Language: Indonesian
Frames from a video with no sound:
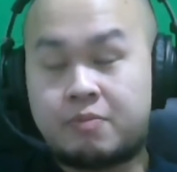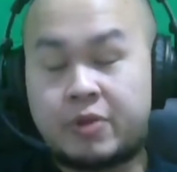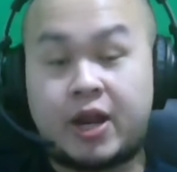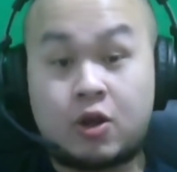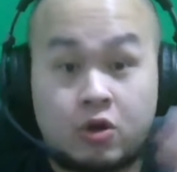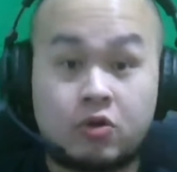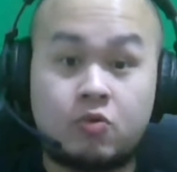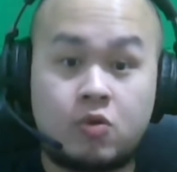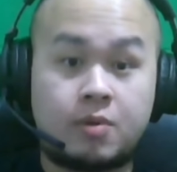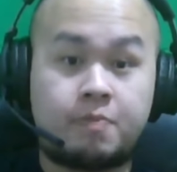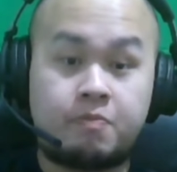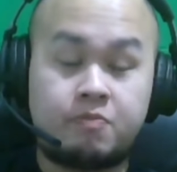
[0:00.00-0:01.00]
rekor
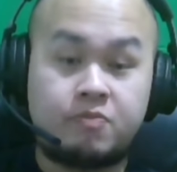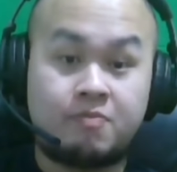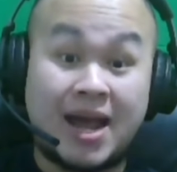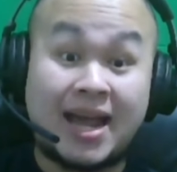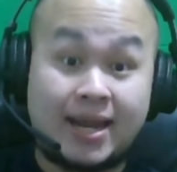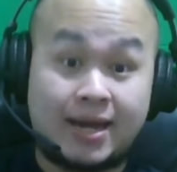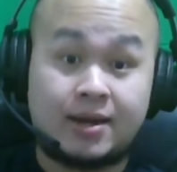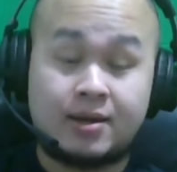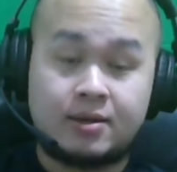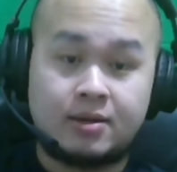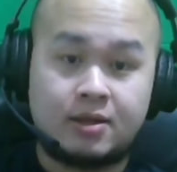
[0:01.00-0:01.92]
gue main